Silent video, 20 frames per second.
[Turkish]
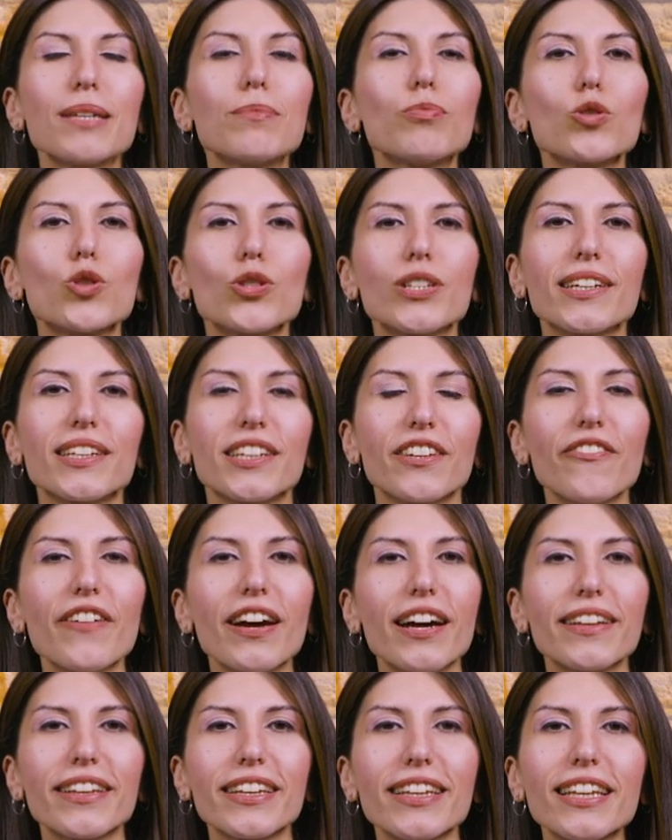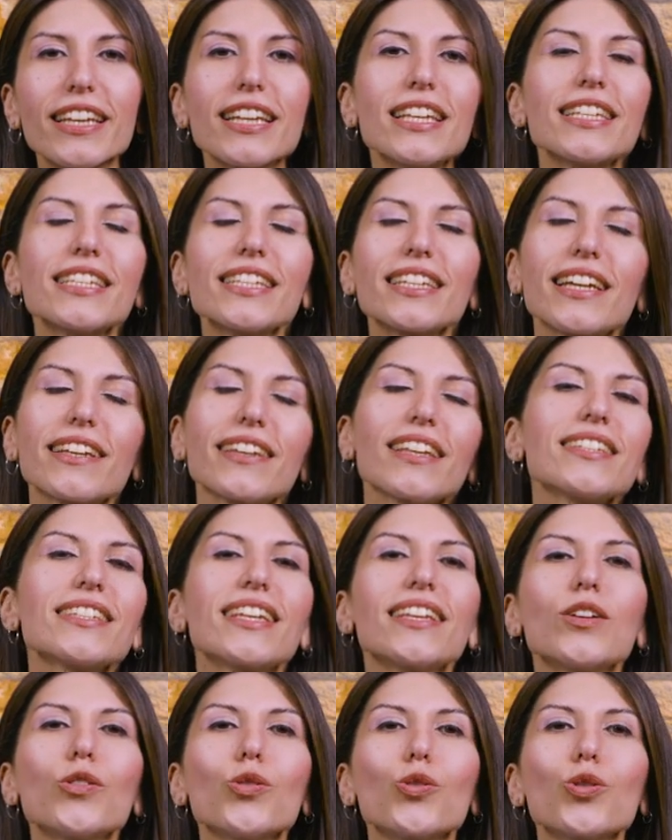ipuçlarını verdik. Sırada
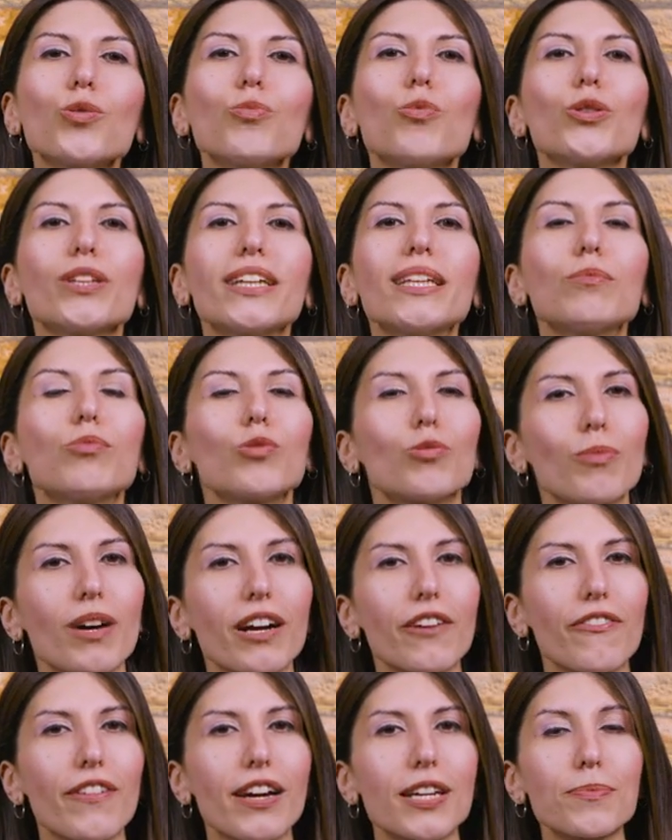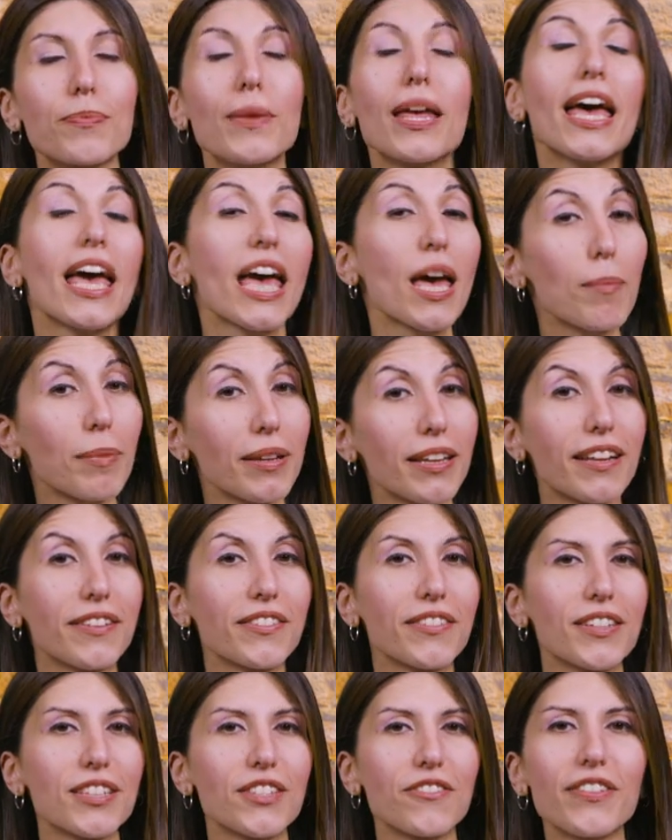sana uygun modeli bulmak var. Hemen
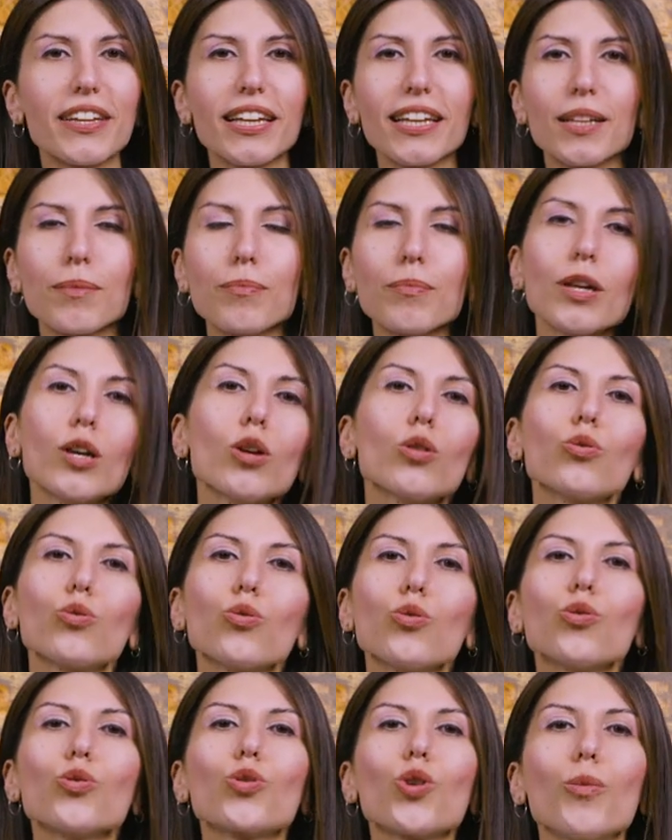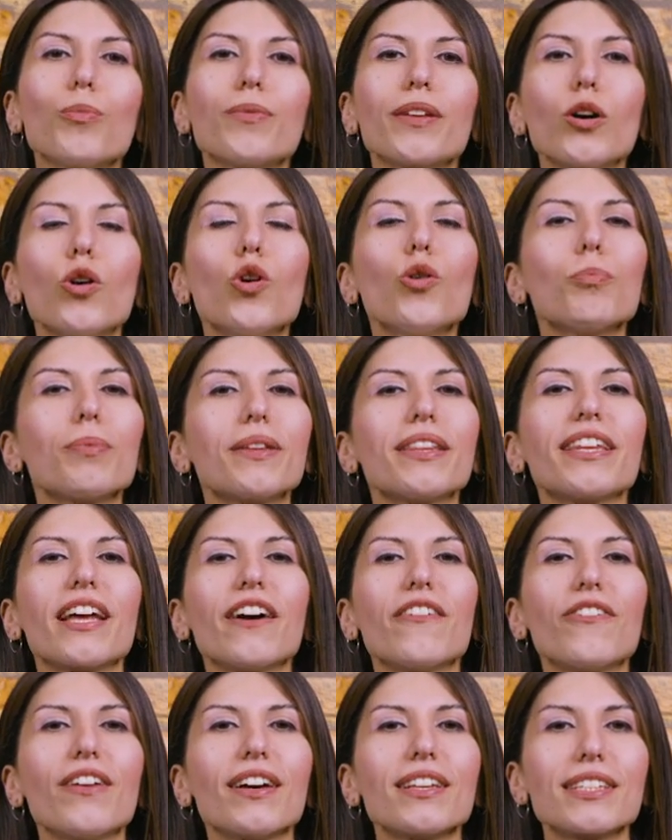adresi verelim. Düğün.com'da 10.000'den
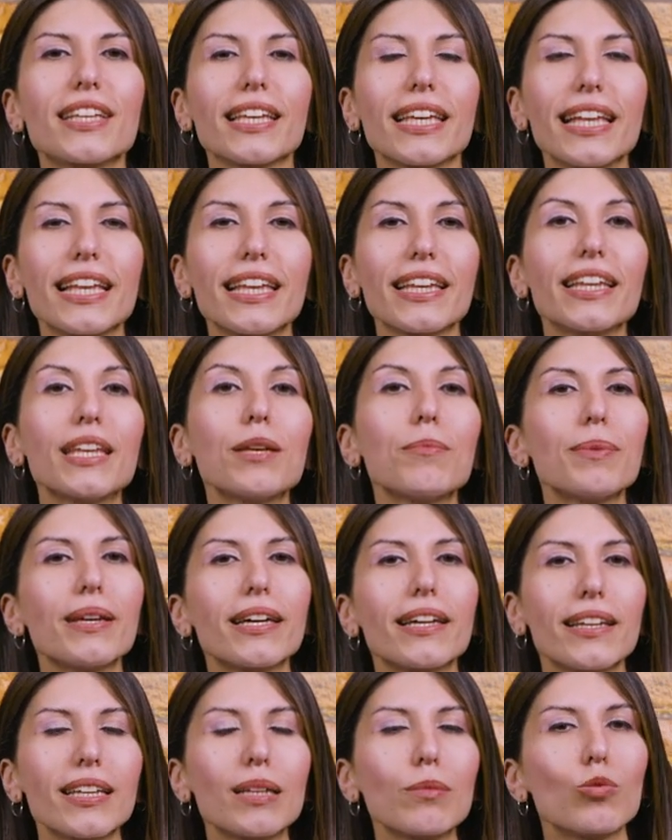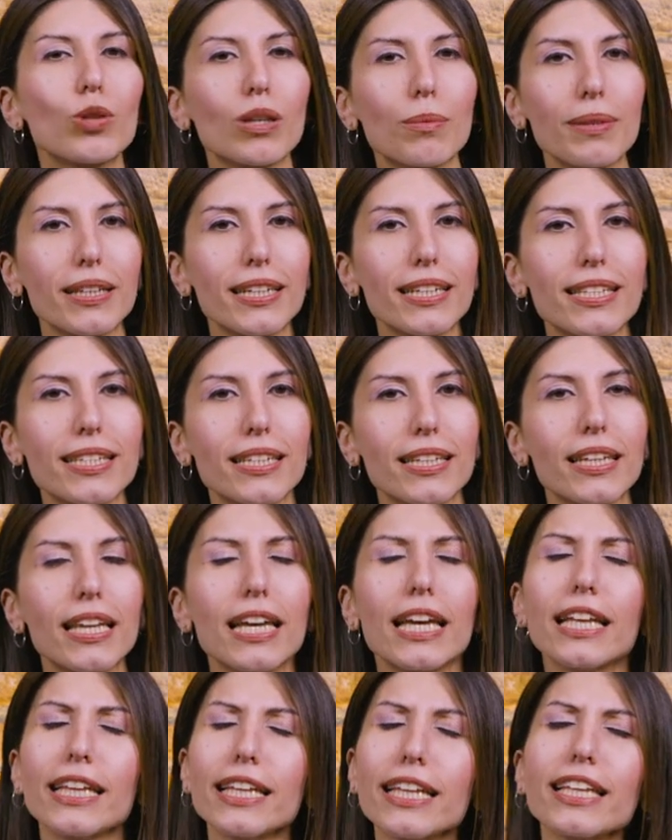fazla gelinliği bir arada bulabilirsin.
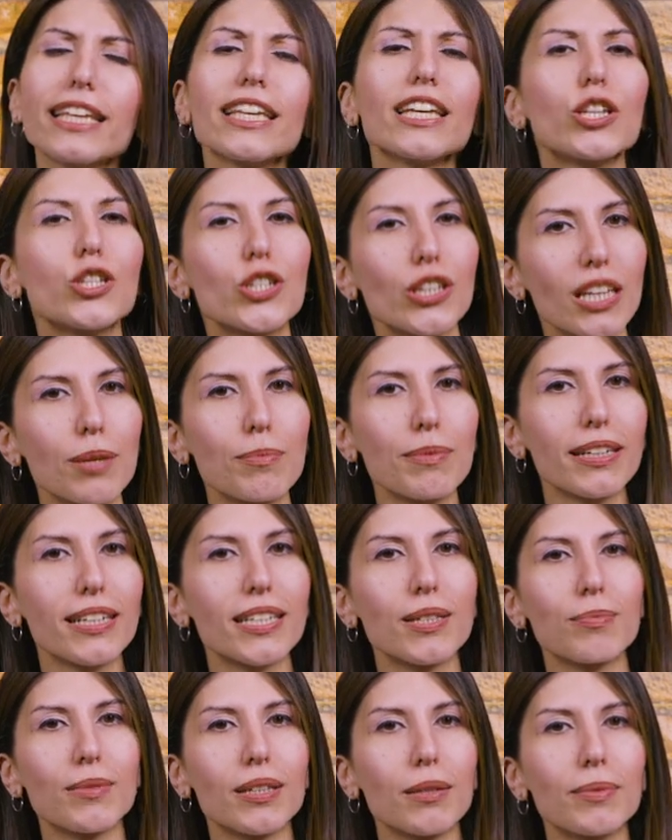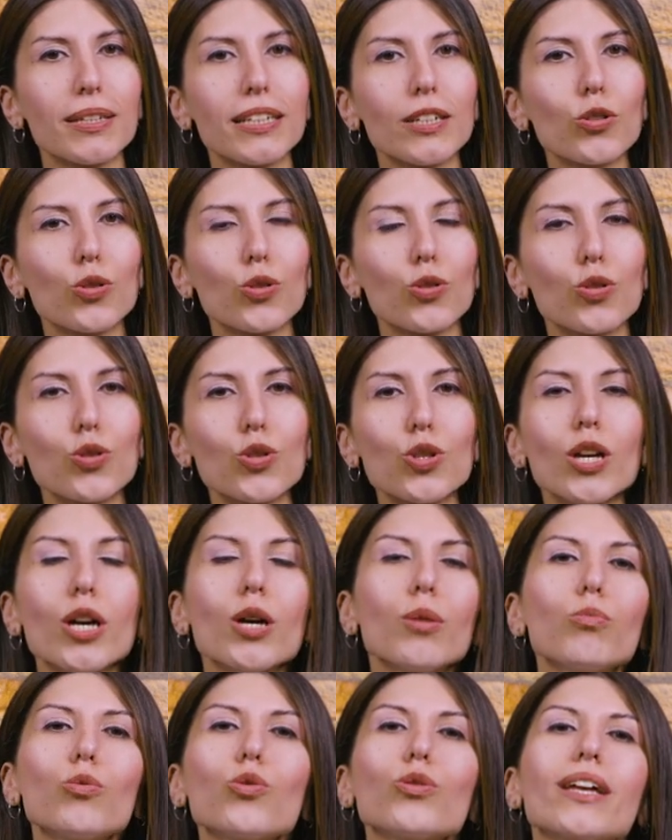Linki açıklama kısmına bırakıyoruz.
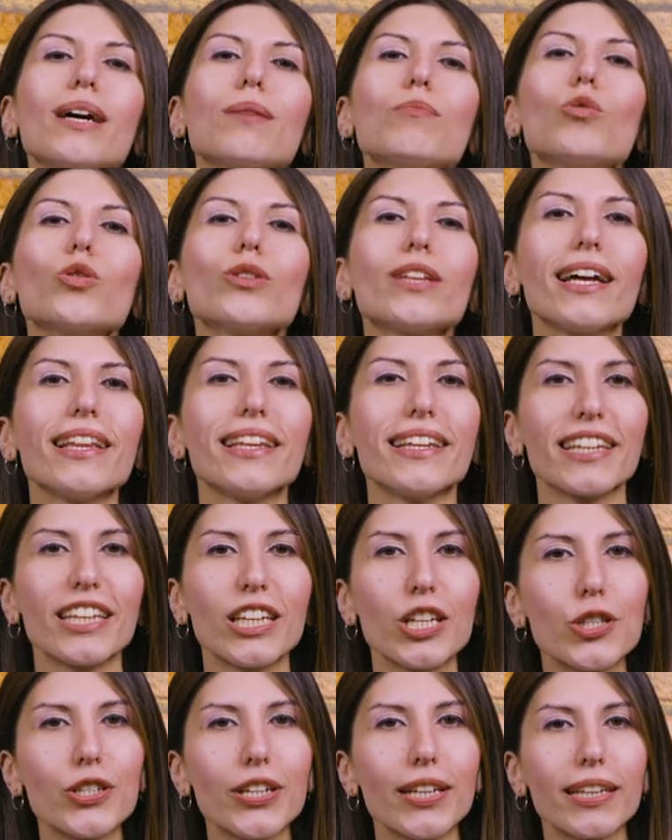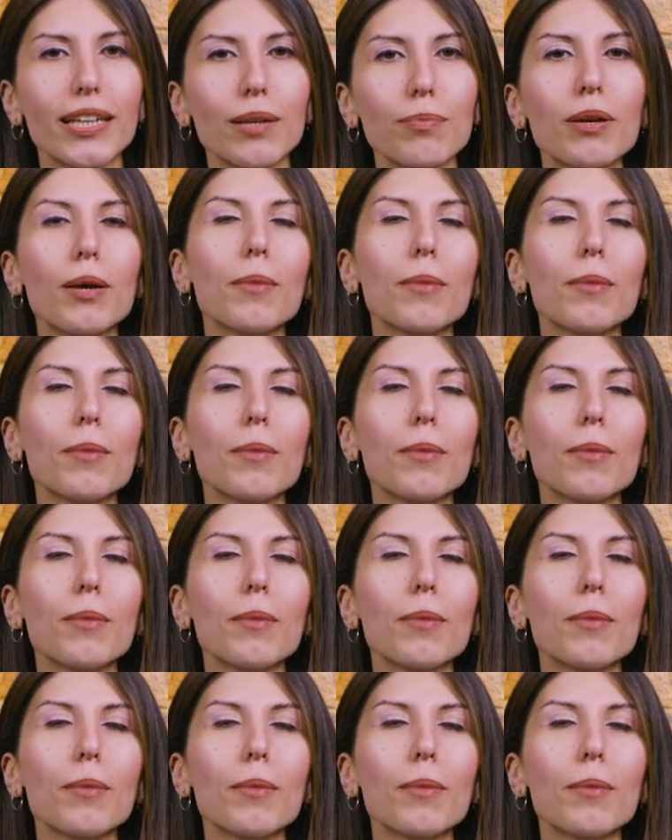Buradan modelleri inceleyip